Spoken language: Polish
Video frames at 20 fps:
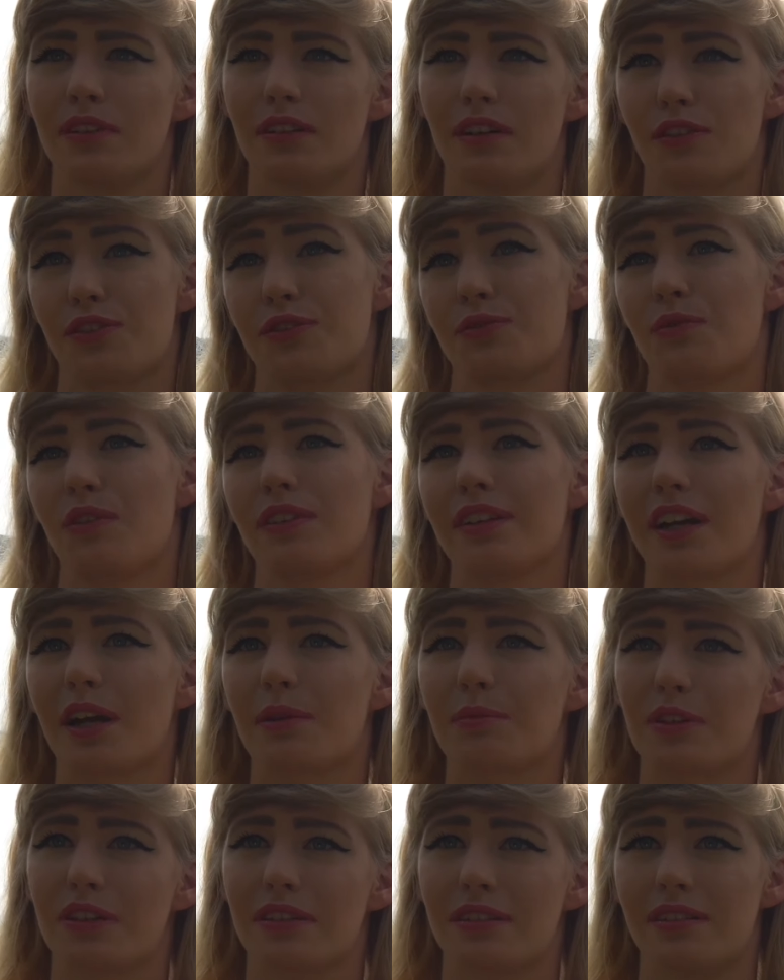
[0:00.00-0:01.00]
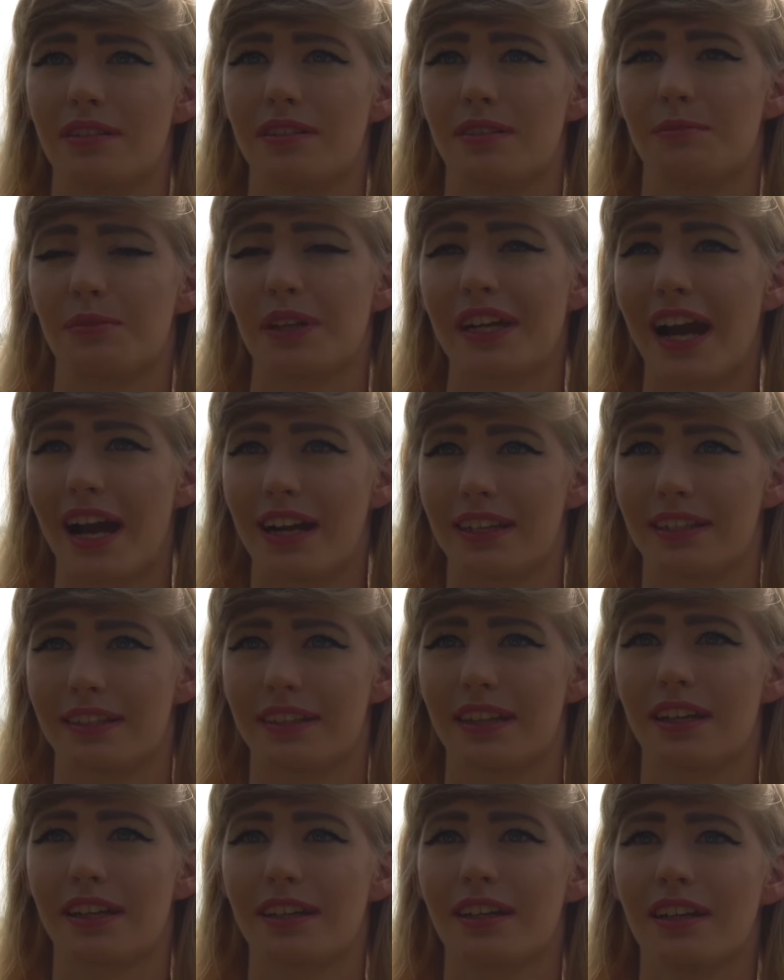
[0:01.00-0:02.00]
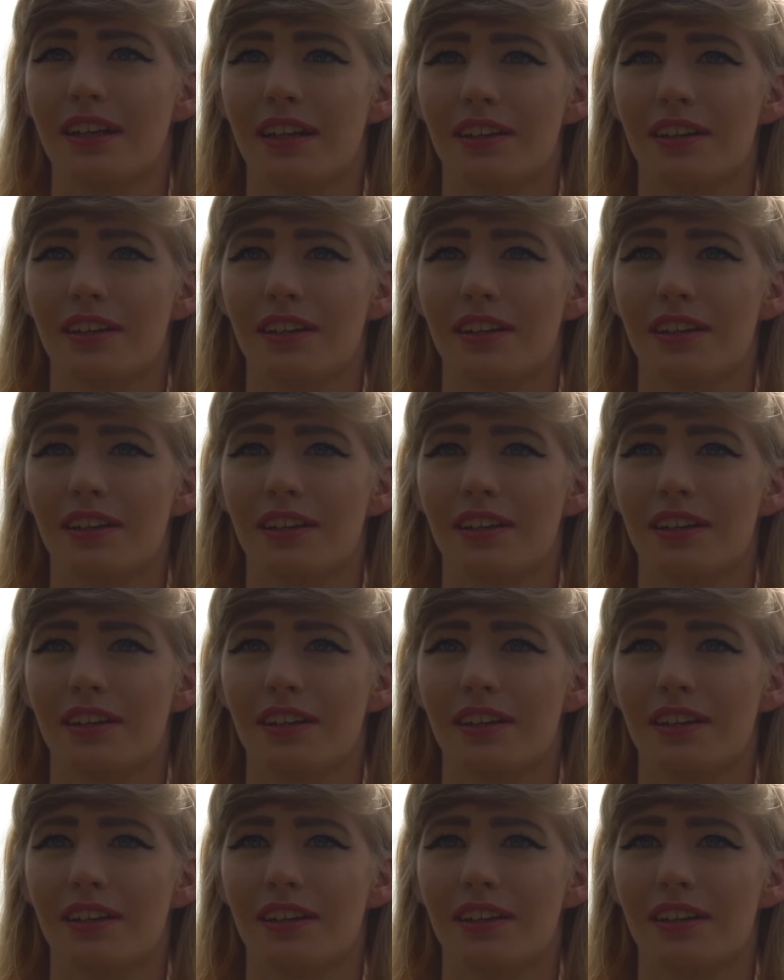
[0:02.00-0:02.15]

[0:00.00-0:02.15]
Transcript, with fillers: odsłonę jakby e, biegania, tak?